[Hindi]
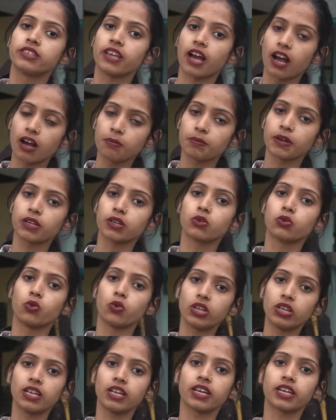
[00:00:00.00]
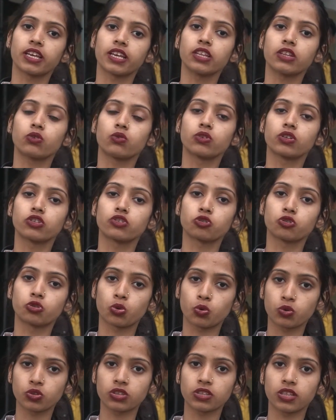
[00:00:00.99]
यहाँ पर गोली लगी तो उनके जो
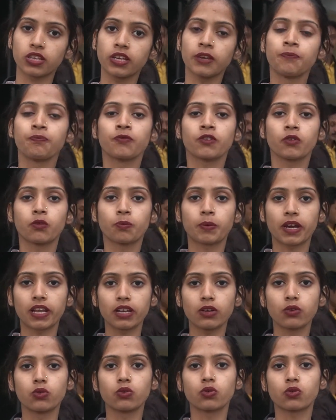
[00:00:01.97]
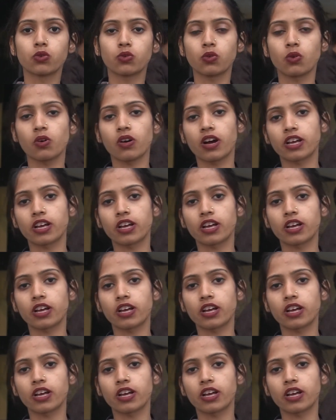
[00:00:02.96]
दोस्त थे वो पहले उनको